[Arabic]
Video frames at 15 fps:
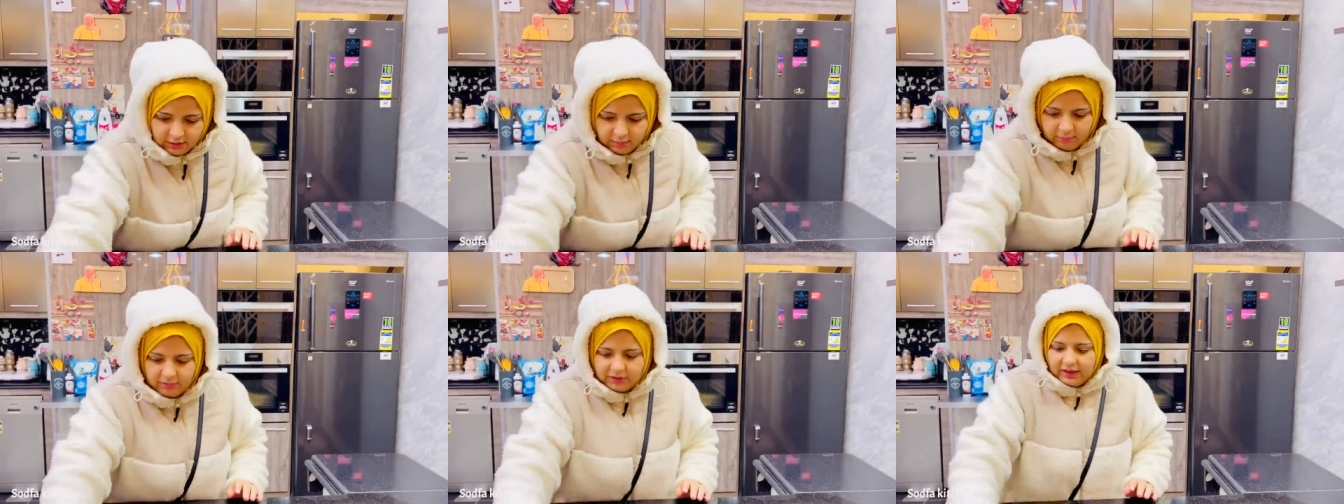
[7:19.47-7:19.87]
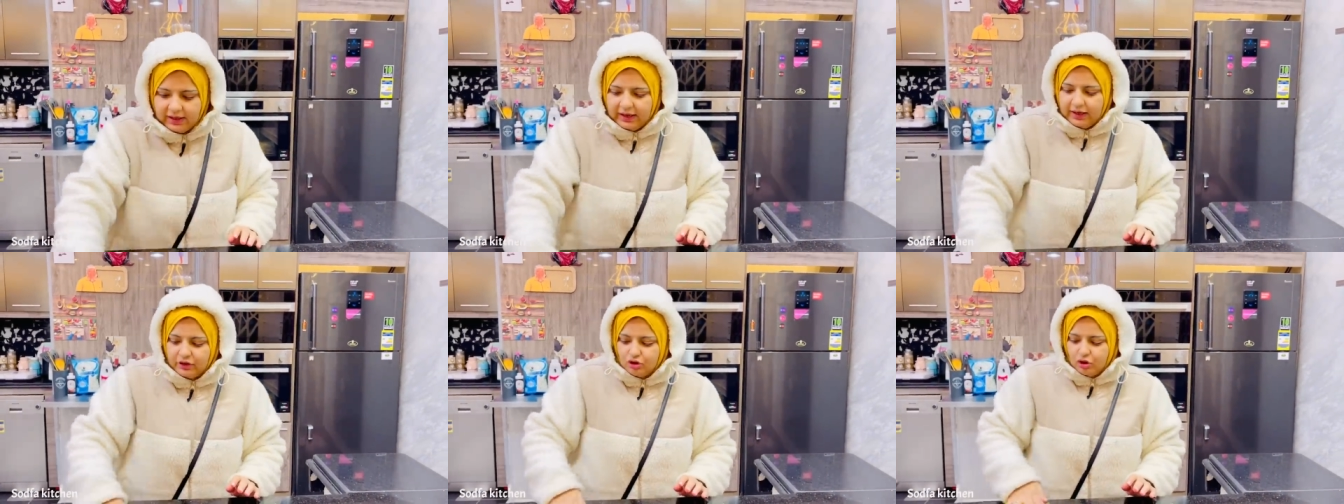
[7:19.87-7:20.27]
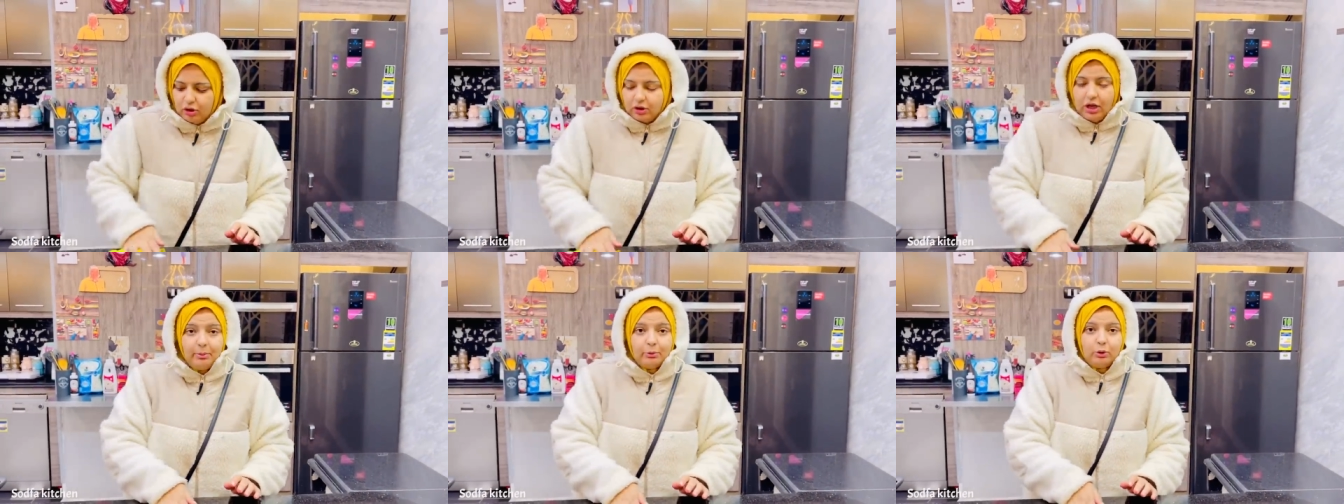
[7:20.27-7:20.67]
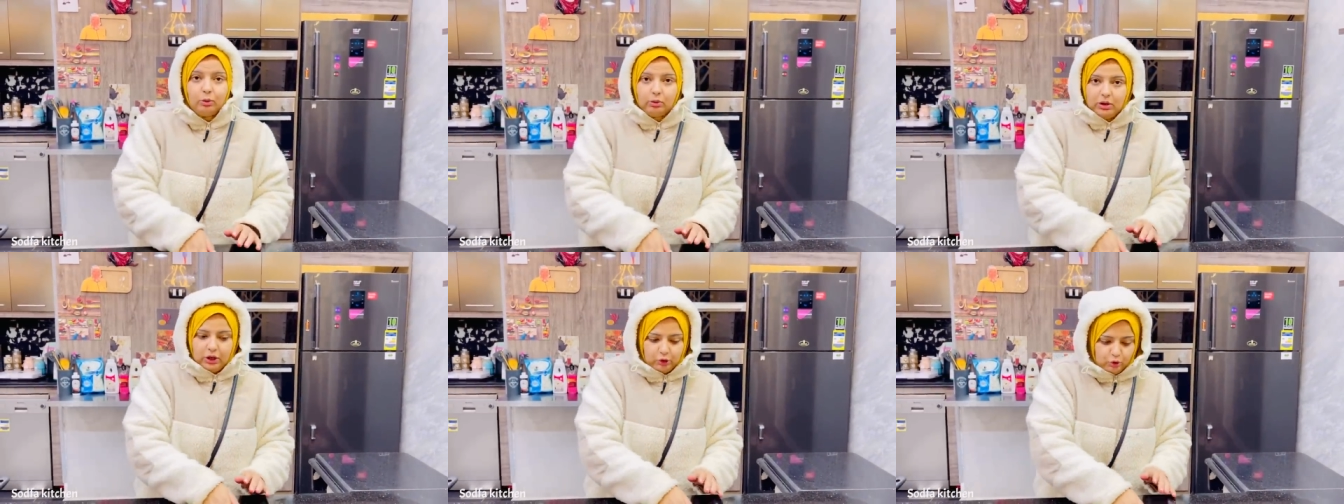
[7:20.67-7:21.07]
المره الجايه ان شاء الله هعمل لكم
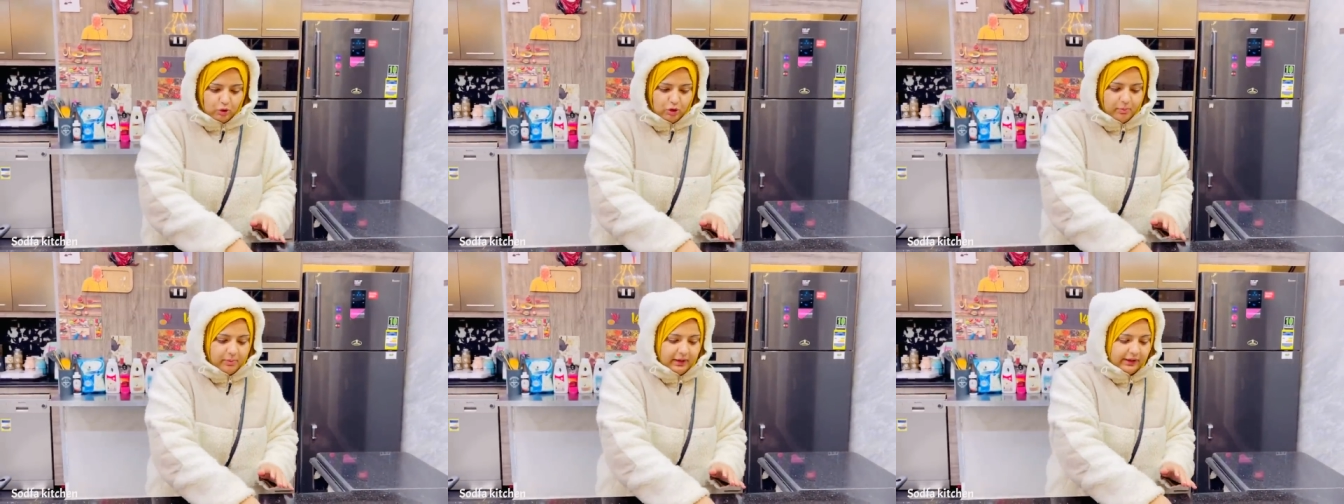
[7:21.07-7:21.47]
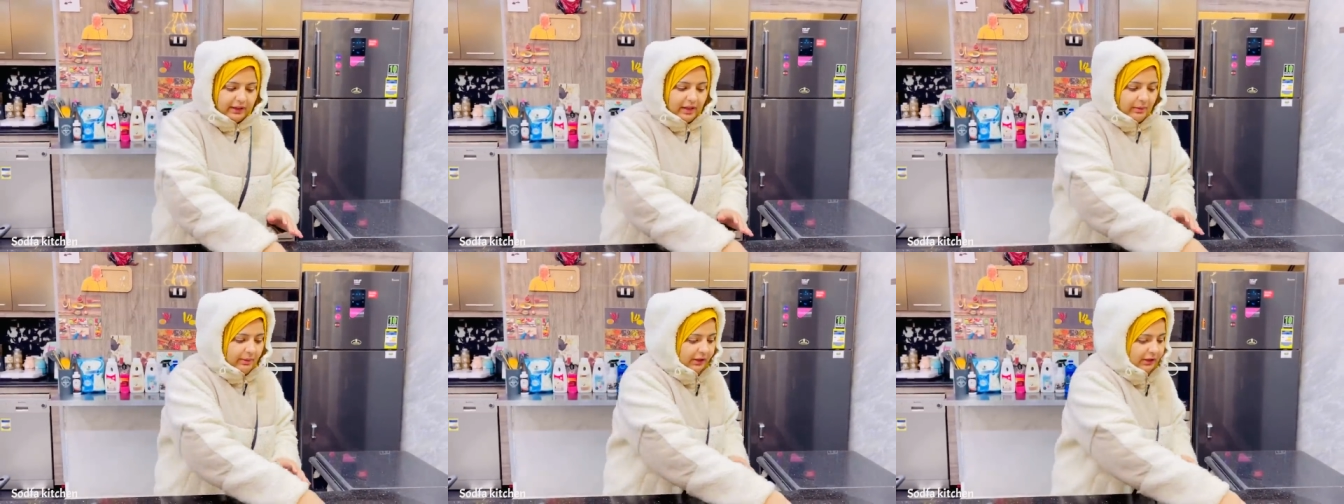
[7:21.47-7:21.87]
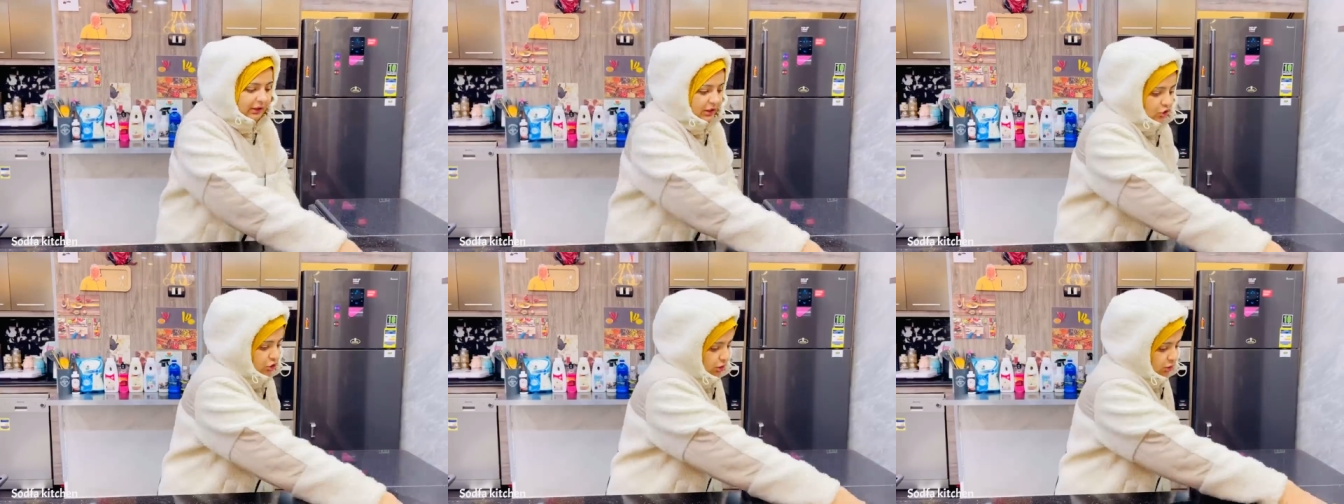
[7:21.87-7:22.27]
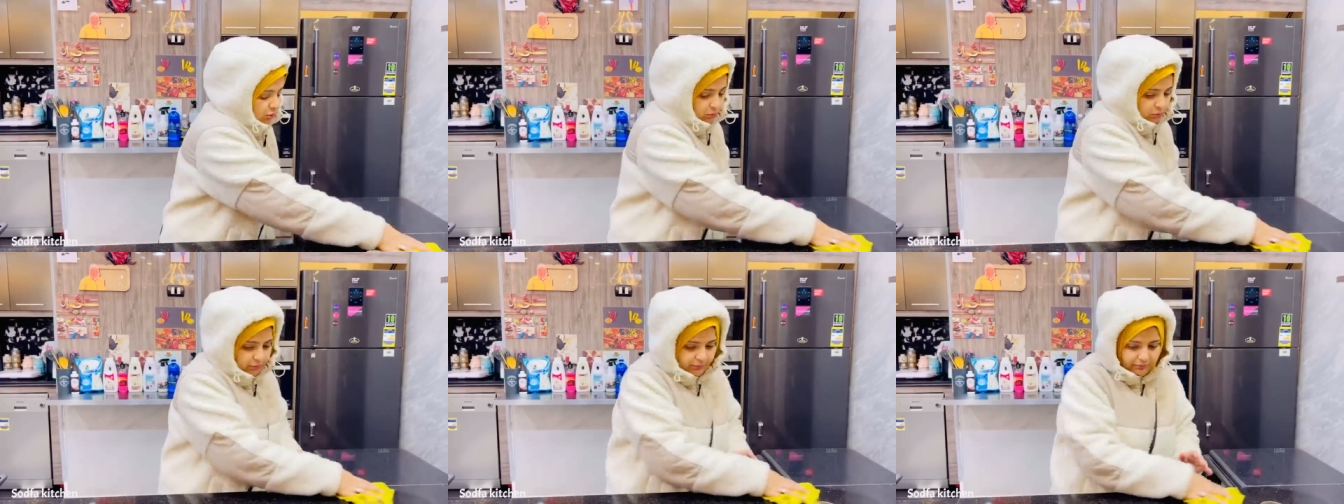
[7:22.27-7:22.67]
العاشوره ببقيه القمح اللي انا شيلته